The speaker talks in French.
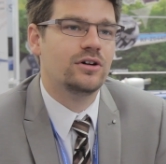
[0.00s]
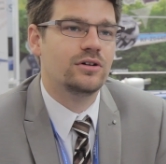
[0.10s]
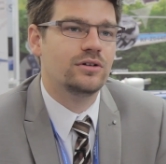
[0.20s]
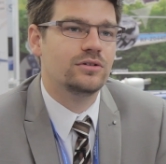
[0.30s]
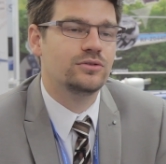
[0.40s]

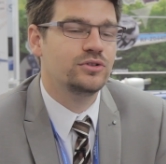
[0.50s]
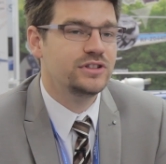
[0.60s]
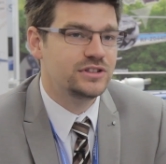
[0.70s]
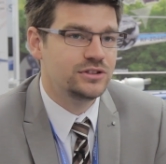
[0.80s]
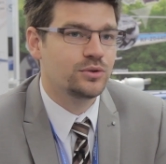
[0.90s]
euh, de
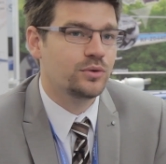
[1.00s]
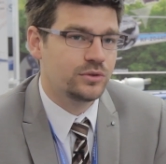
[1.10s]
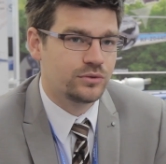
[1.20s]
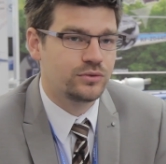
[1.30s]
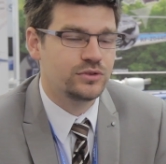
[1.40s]
décision et
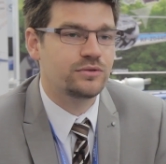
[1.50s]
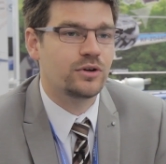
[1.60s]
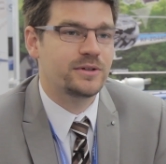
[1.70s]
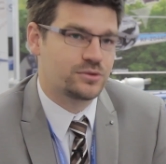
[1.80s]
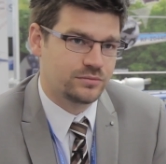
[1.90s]
nos flux
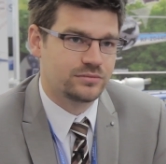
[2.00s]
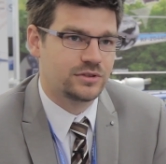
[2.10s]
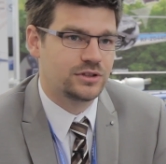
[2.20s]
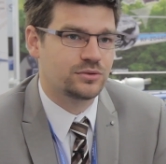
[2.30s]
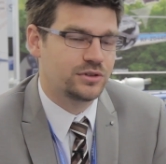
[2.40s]
d'informations,
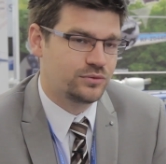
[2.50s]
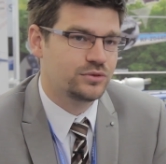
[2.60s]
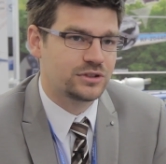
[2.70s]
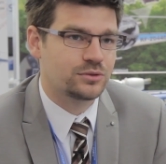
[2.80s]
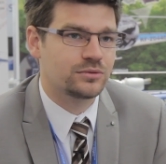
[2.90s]
qui sont des
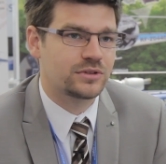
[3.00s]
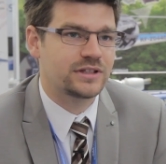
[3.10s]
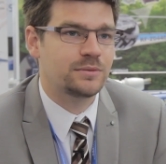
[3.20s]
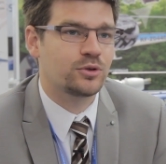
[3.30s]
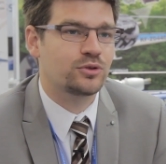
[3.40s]
flux qui sont
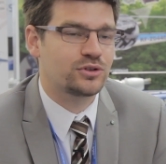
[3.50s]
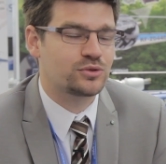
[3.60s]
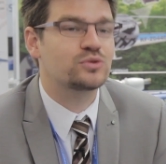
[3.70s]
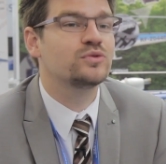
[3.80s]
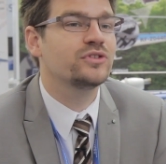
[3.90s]
très importants, qui
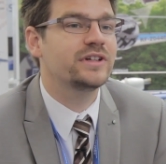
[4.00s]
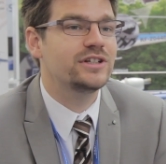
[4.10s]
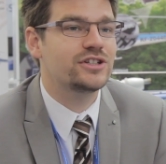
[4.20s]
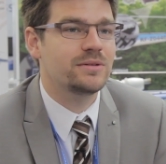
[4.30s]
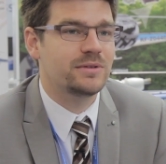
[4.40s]
sont souvent
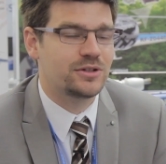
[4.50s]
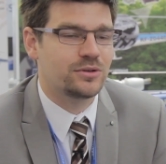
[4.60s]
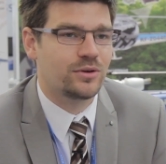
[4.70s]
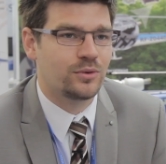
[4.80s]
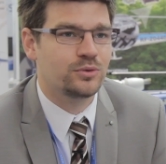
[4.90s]
négligés, mais
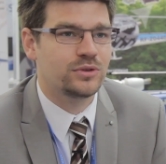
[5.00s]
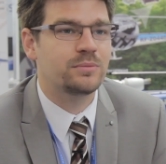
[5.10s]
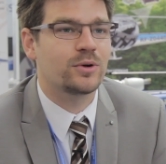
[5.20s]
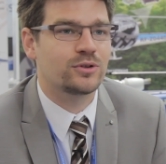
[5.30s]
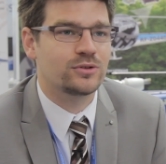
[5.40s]
qui ont une
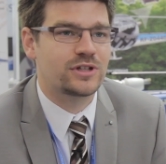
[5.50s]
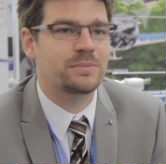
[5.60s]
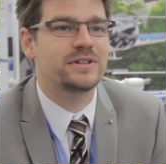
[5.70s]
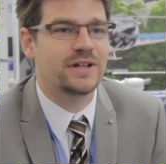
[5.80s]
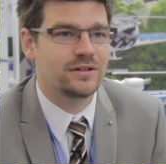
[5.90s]
importance
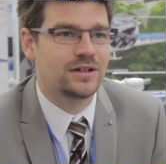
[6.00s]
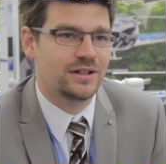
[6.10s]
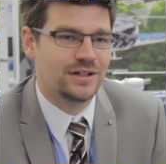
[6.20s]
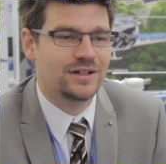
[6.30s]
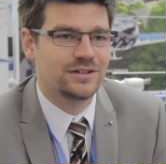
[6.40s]
capitale
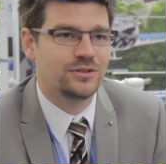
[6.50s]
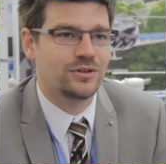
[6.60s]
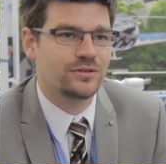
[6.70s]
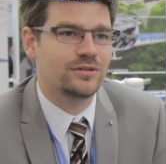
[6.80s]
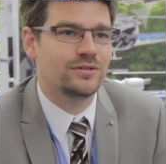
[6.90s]

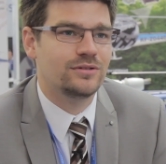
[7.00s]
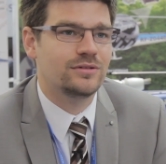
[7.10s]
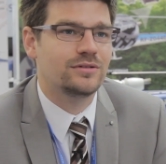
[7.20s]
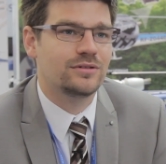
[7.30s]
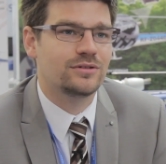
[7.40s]
dans
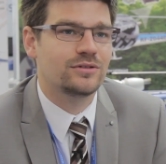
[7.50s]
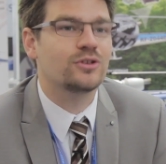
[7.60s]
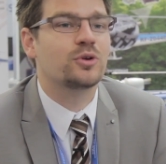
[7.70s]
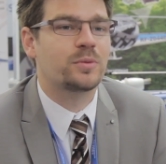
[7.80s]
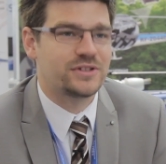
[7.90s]
euh,
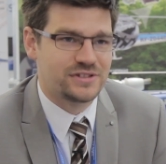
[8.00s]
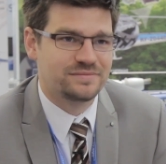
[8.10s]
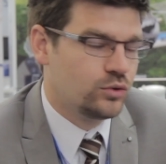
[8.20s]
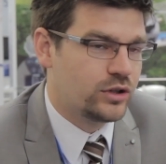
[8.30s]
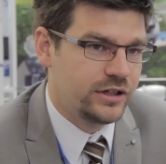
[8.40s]
l'entreprise.
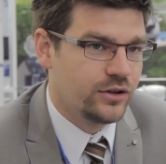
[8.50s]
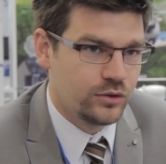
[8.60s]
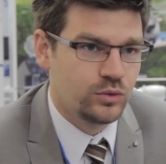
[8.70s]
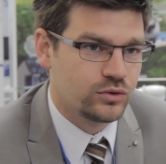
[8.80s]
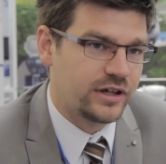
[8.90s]
Alors nos
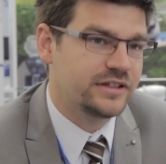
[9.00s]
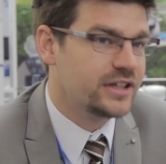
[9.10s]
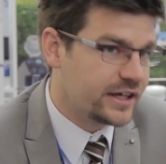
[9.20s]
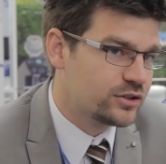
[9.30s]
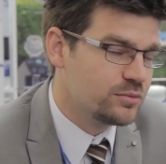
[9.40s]
clients, nous on travaille
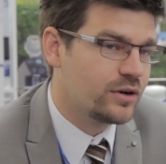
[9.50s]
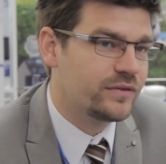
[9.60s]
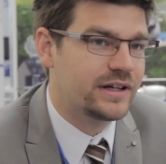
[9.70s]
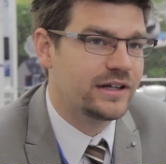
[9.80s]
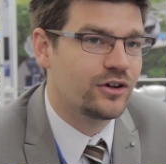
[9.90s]
directement
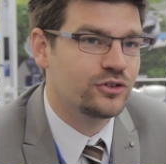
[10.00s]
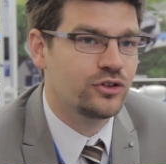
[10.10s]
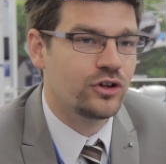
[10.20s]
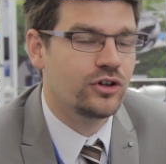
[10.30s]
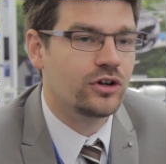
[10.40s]
avec les grands
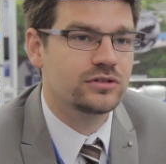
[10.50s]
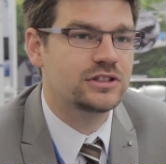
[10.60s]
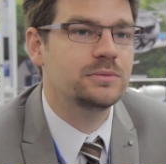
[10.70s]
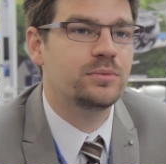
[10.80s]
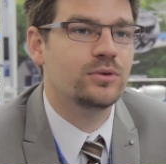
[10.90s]
donneurs d'ordre,
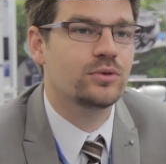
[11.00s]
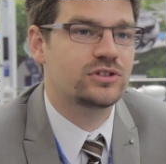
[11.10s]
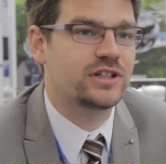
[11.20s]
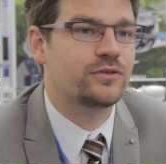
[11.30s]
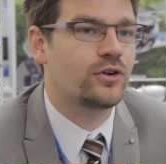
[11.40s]
type
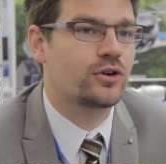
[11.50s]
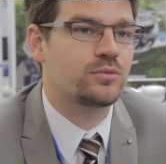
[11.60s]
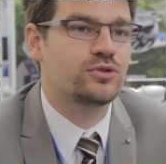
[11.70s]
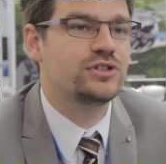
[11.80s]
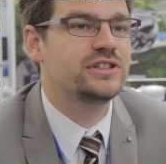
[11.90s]
donc Safran
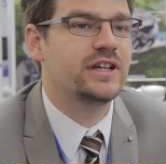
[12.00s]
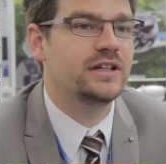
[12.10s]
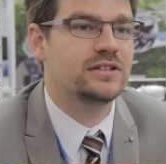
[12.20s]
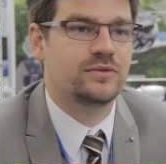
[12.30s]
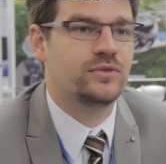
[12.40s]
comme je
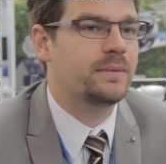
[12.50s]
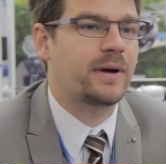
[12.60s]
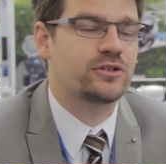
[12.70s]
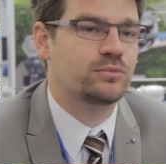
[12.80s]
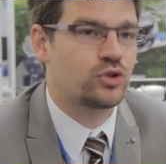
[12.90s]
disais, via
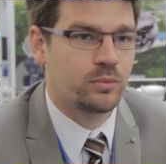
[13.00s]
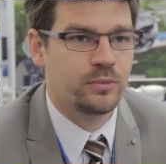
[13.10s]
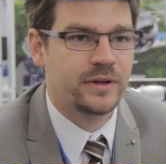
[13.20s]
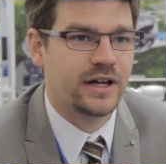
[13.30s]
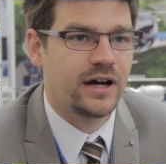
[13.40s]
par exemple
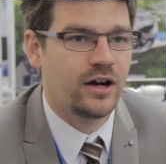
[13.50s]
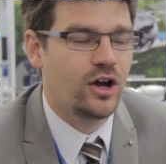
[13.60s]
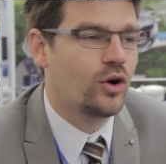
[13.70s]
Turbomeca.